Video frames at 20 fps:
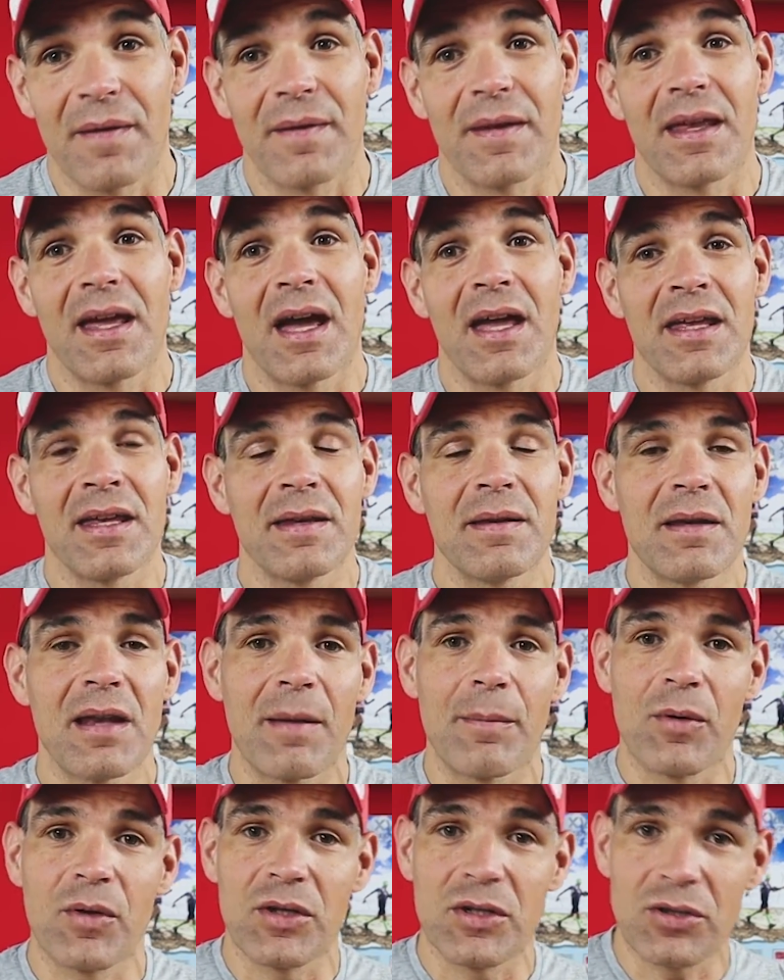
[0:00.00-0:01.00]
De ahí
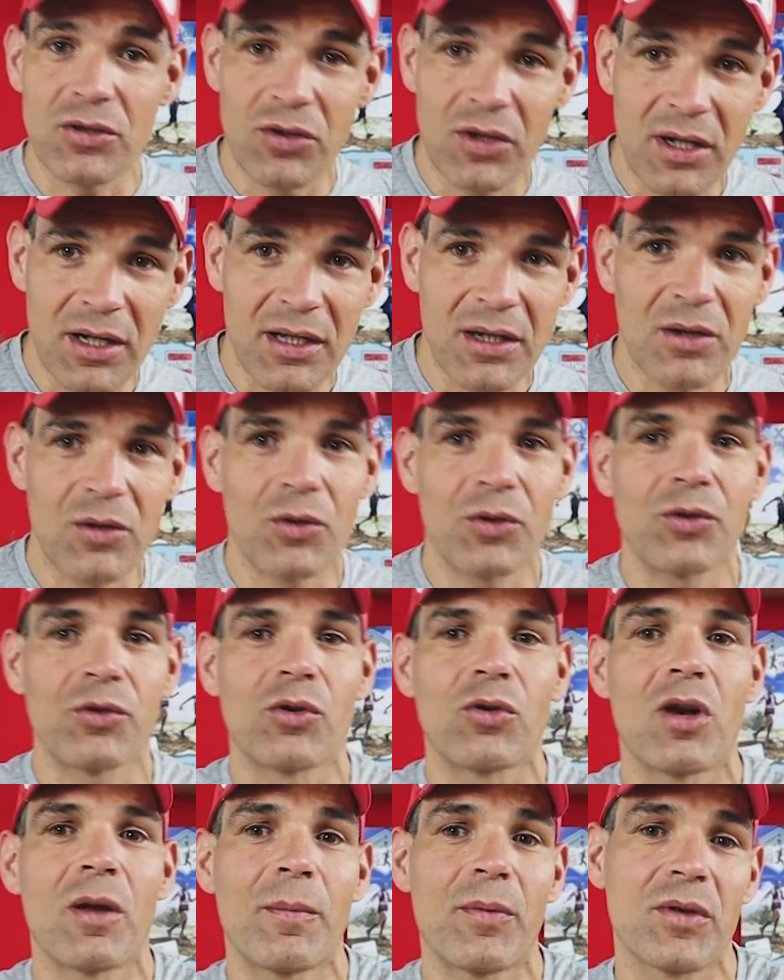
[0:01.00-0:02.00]
la podéis coger o
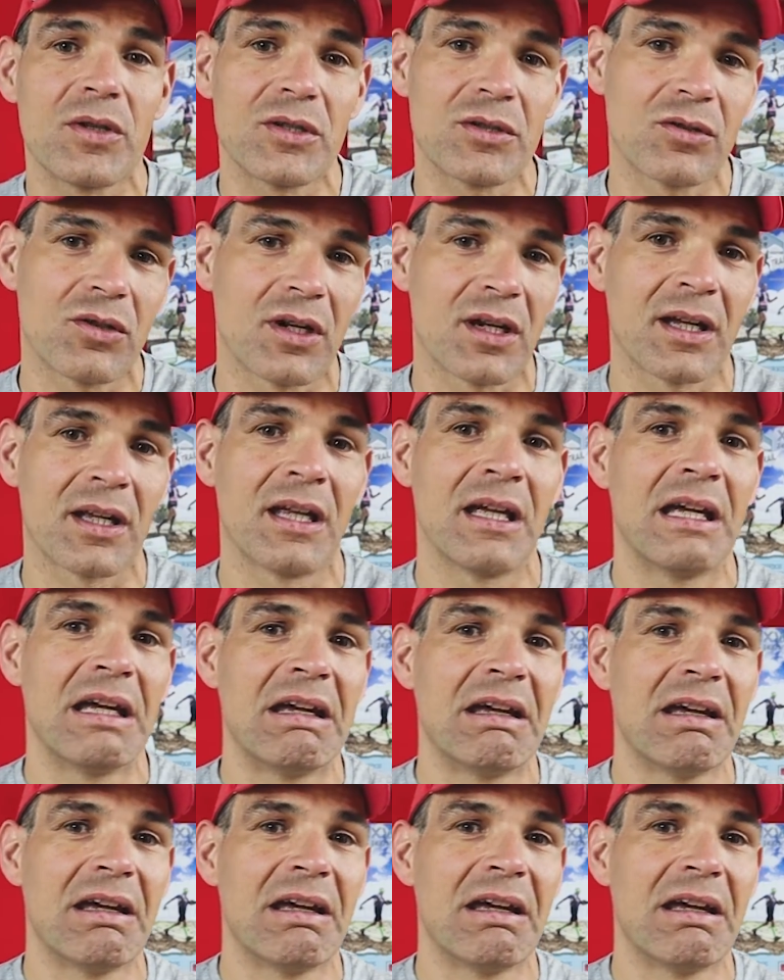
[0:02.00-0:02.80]
no la podéis coger.